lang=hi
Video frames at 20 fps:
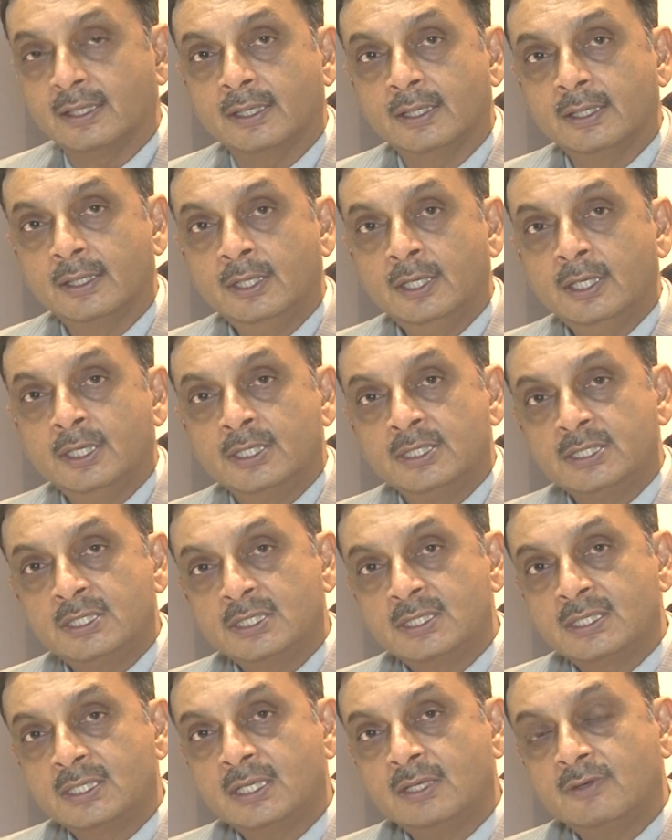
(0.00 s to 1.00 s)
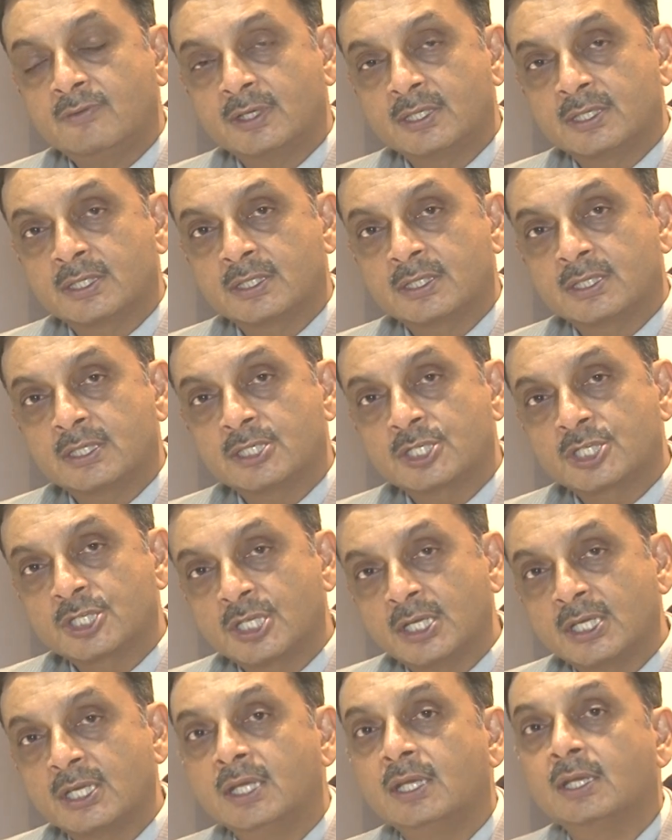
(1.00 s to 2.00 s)
है जिसकी वजह से
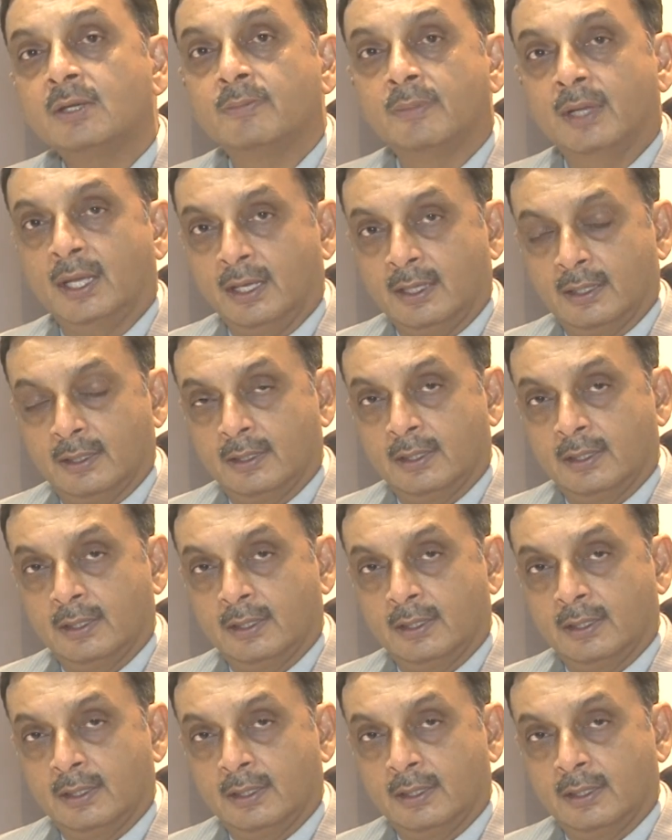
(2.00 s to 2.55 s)
शरीर में